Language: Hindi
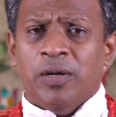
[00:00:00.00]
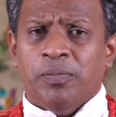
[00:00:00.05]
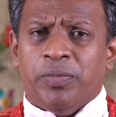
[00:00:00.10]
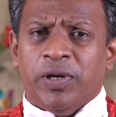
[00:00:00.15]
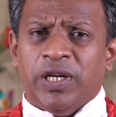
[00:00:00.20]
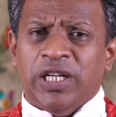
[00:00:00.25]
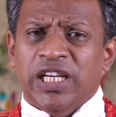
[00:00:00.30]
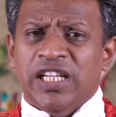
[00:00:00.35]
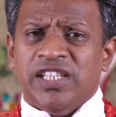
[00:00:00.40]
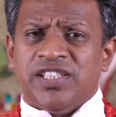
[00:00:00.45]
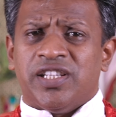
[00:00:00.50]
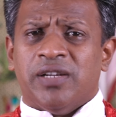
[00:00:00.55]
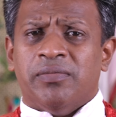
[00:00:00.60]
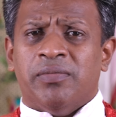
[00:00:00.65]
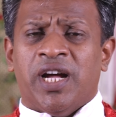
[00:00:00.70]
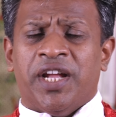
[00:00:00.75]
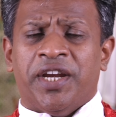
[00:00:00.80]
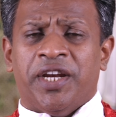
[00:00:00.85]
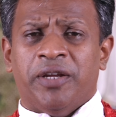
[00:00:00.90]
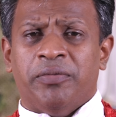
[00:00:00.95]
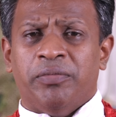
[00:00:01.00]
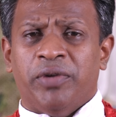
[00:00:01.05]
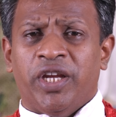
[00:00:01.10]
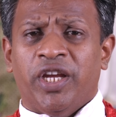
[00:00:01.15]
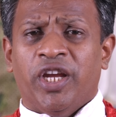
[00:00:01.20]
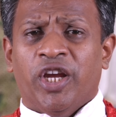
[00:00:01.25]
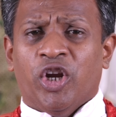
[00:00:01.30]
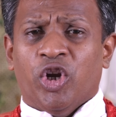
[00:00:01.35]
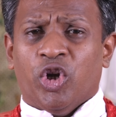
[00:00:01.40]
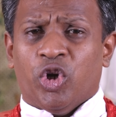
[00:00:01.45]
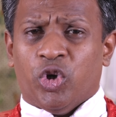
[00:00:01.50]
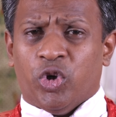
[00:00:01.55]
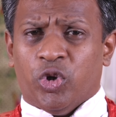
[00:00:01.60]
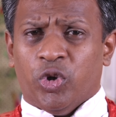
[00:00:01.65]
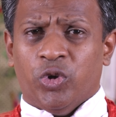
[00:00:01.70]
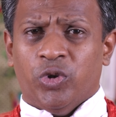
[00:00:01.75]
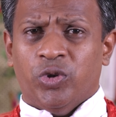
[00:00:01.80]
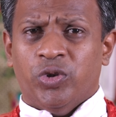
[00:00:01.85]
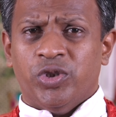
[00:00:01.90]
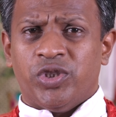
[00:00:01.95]
पहले जमाने में
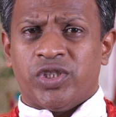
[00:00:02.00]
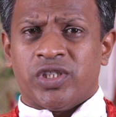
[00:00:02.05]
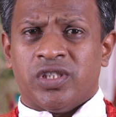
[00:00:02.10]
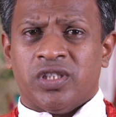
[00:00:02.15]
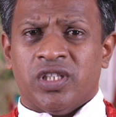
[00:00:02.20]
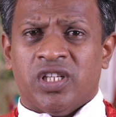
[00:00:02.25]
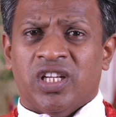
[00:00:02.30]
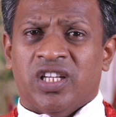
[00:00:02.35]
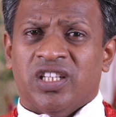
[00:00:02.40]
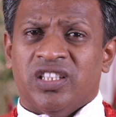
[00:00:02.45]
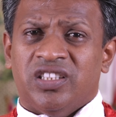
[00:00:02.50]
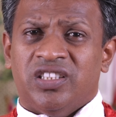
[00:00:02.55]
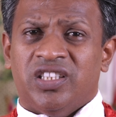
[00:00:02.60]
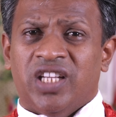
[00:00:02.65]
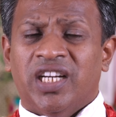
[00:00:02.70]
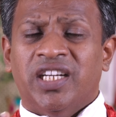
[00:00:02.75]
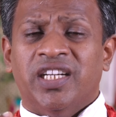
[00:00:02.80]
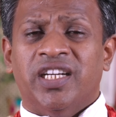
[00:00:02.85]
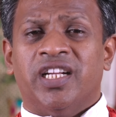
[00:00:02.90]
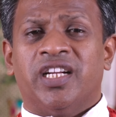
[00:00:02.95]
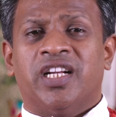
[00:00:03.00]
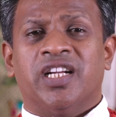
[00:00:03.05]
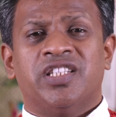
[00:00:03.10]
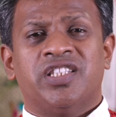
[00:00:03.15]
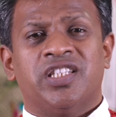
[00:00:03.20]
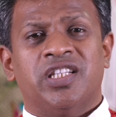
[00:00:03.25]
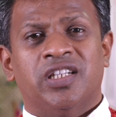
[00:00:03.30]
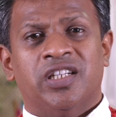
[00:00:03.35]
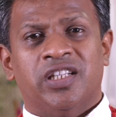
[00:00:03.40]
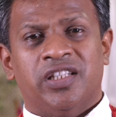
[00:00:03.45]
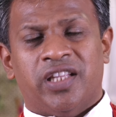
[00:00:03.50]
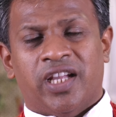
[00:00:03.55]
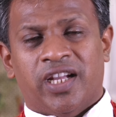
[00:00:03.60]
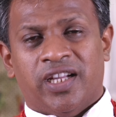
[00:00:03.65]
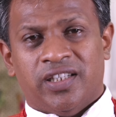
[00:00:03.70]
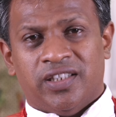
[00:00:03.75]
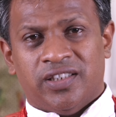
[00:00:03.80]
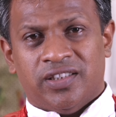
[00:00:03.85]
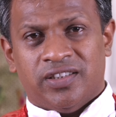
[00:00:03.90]
क्रूस दंड का चिन्ह था